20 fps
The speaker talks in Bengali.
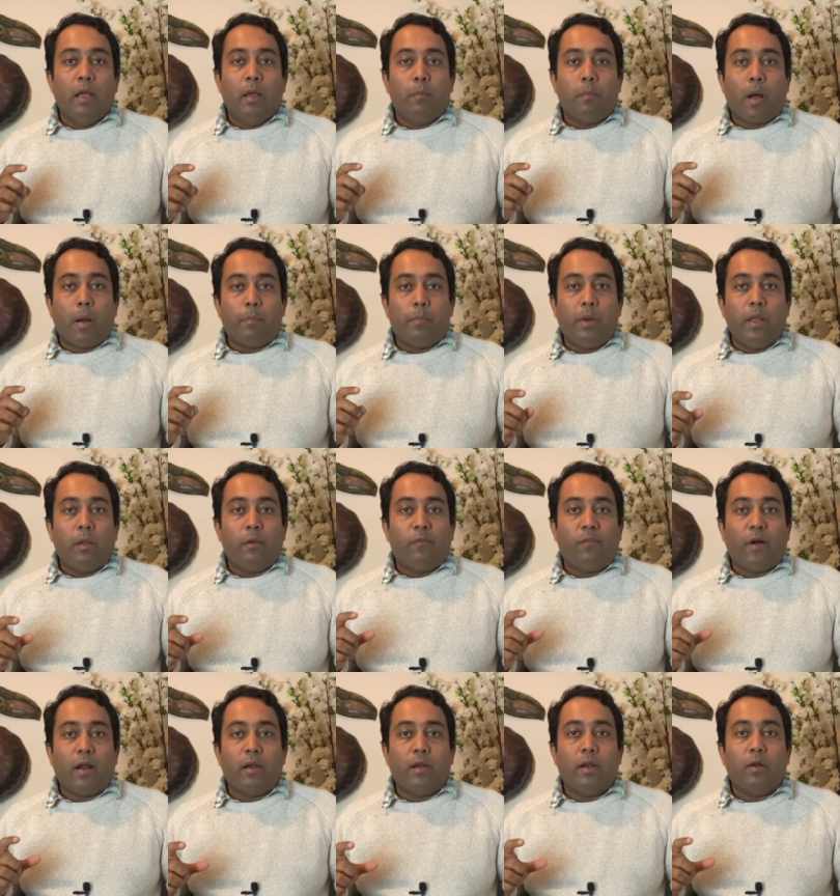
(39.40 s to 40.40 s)
পাবলিক
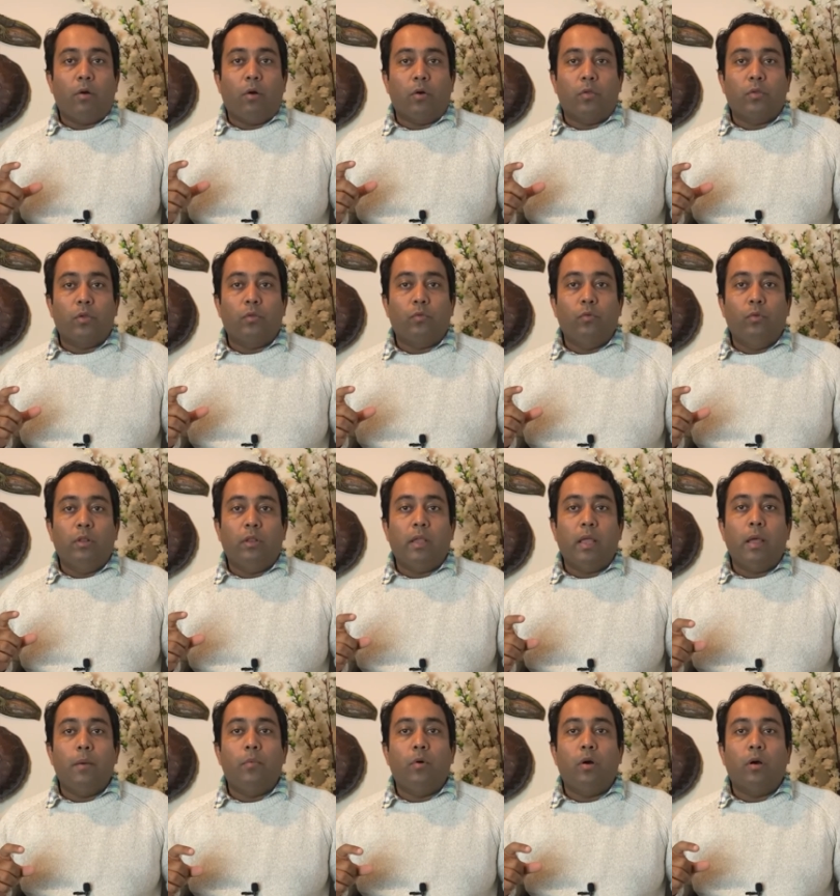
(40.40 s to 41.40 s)
ফান্ডের অর্থ
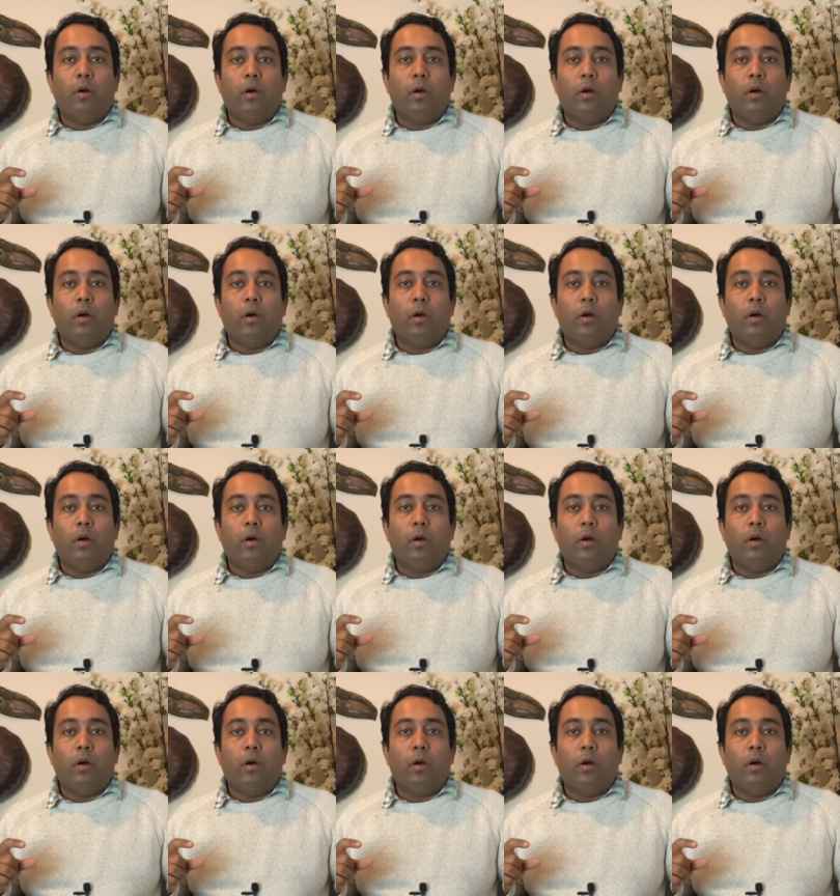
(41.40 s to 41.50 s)
তুলতে এবং